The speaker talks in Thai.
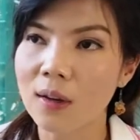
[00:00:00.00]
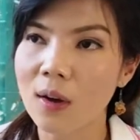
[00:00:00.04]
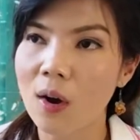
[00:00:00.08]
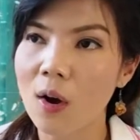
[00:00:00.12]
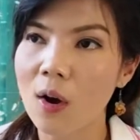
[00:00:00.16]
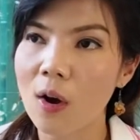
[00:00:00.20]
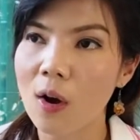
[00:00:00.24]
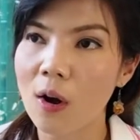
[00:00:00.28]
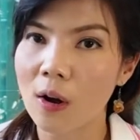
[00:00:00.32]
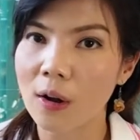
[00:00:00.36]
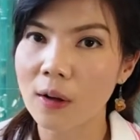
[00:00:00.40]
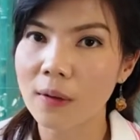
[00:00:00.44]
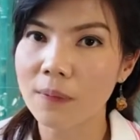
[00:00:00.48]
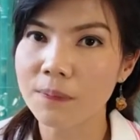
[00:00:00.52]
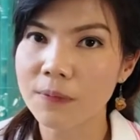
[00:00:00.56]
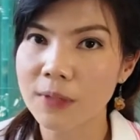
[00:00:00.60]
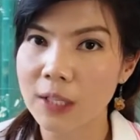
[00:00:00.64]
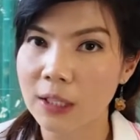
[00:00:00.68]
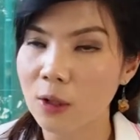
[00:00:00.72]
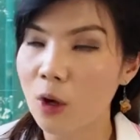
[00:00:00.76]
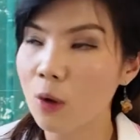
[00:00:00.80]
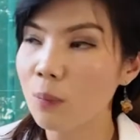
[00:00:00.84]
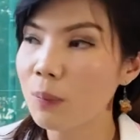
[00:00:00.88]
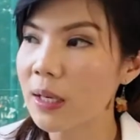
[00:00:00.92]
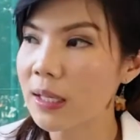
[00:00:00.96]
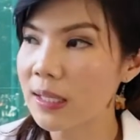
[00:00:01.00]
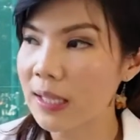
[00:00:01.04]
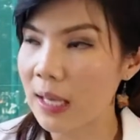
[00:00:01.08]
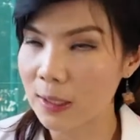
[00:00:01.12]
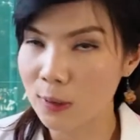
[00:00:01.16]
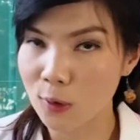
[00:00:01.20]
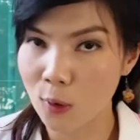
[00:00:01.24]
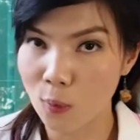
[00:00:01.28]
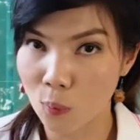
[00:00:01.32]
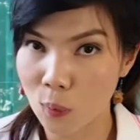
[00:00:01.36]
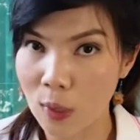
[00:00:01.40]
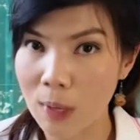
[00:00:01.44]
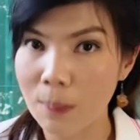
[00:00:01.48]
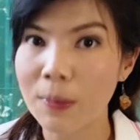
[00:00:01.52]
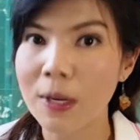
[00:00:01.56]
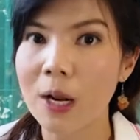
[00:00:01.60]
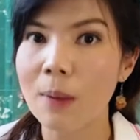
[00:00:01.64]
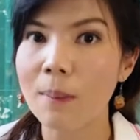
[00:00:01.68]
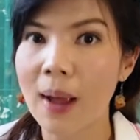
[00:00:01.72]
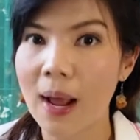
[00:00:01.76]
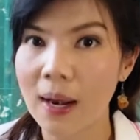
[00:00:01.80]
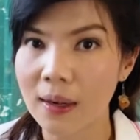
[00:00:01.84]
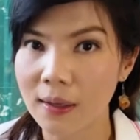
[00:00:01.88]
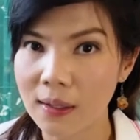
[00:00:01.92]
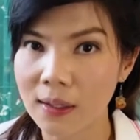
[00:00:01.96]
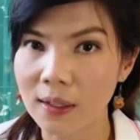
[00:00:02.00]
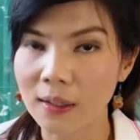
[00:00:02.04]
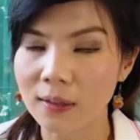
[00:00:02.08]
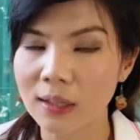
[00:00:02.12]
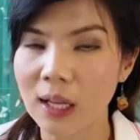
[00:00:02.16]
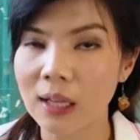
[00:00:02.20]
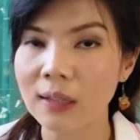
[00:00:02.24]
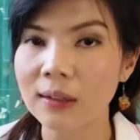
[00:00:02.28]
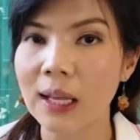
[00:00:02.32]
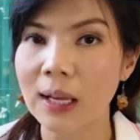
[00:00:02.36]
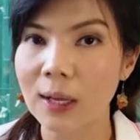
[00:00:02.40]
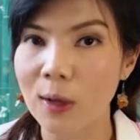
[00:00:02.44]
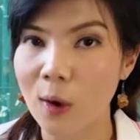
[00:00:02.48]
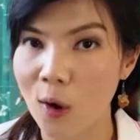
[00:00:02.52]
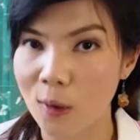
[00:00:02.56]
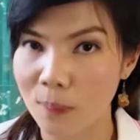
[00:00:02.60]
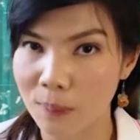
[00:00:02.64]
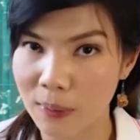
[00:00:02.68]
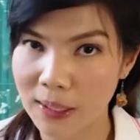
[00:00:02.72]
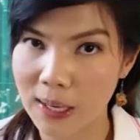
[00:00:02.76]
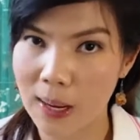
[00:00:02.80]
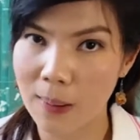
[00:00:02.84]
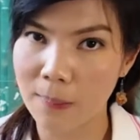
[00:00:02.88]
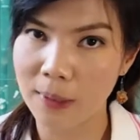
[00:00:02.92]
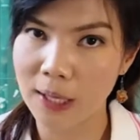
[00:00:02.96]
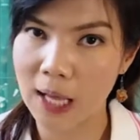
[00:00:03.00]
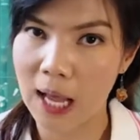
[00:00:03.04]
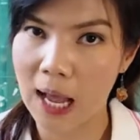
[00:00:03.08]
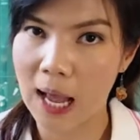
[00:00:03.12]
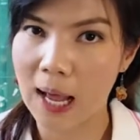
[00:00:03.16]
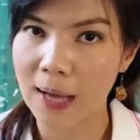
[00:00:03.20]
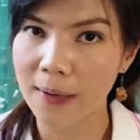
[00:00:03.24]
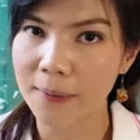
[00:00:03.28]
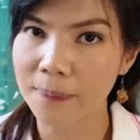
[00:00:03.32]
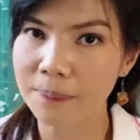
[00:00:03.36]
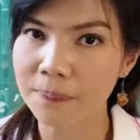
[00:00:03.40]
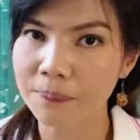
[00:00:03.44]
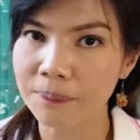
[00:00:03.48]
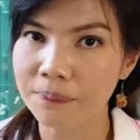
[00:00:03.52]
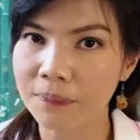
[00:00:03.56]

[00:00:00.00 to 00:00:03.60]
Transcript: ก็จะต้องมีสะสมไว้ประมาณหนึ่งตั้งแต่ก่อนไปทำงาน